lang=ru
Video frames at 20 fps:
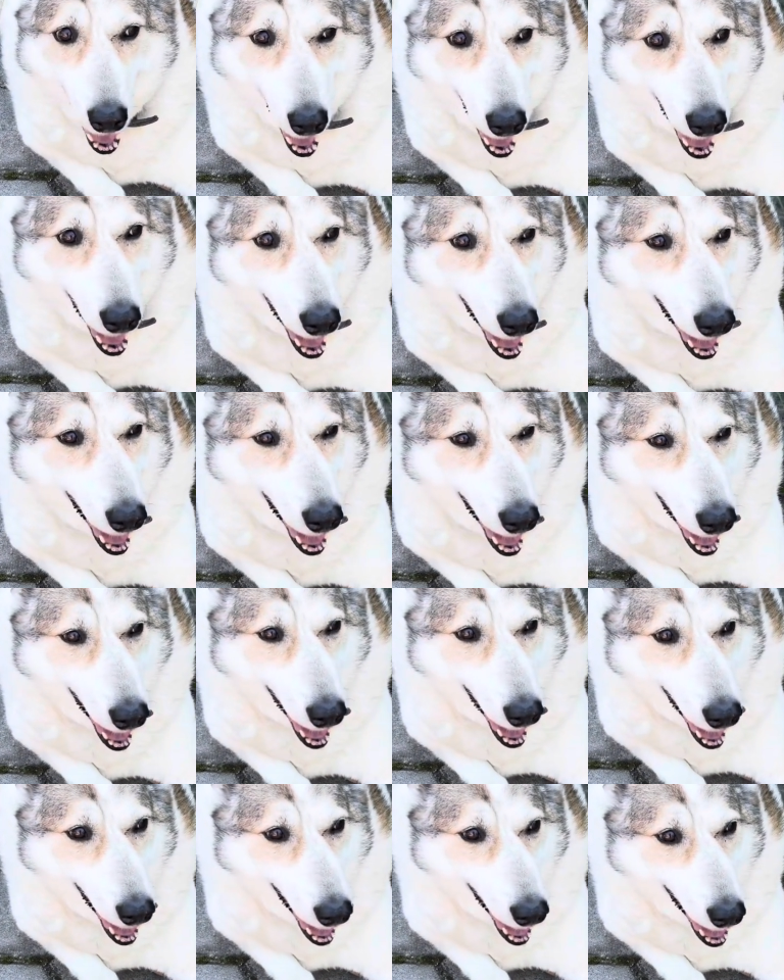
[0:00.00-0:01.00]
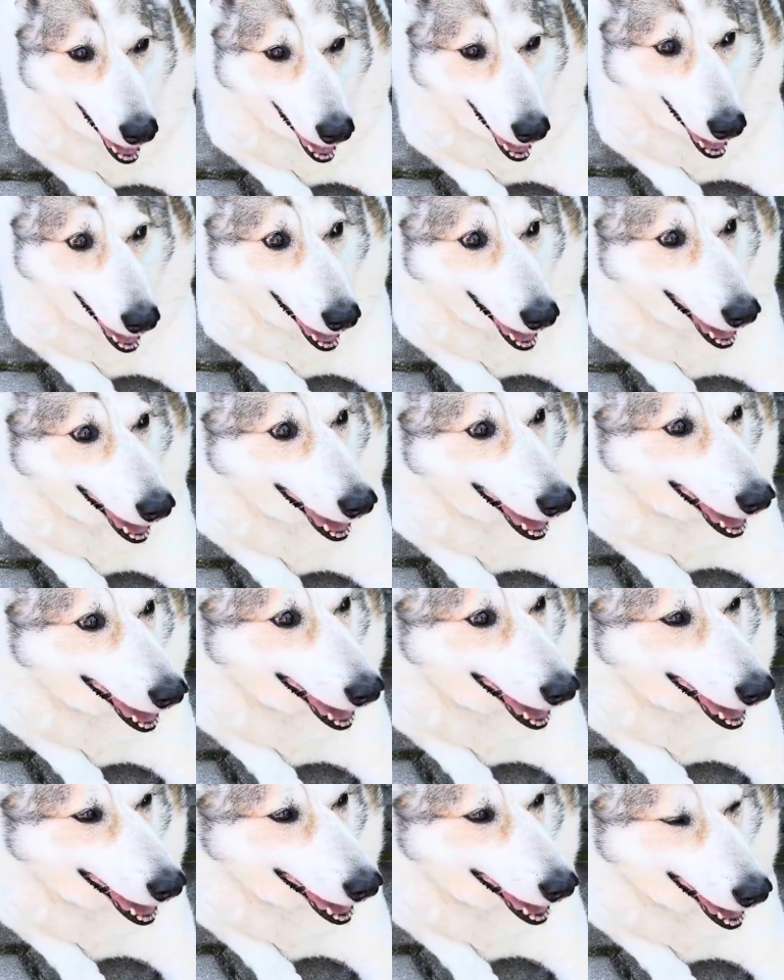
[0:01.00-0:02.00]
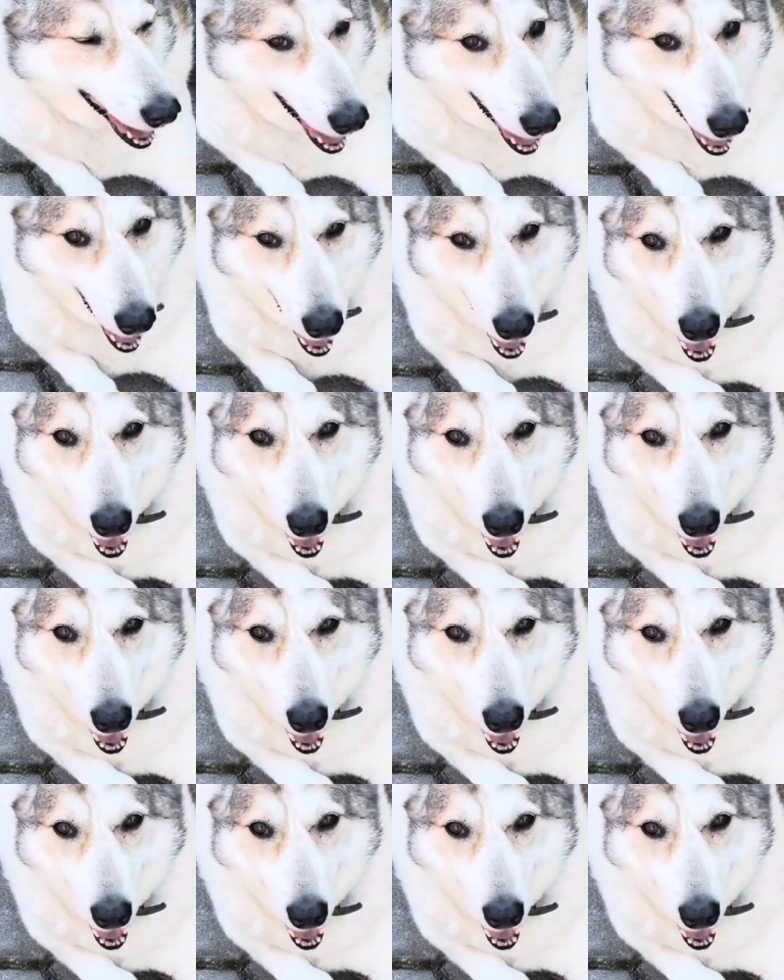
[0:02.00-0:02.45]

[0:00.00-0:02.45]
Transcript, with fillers: Да вот, ну, все поняли, да.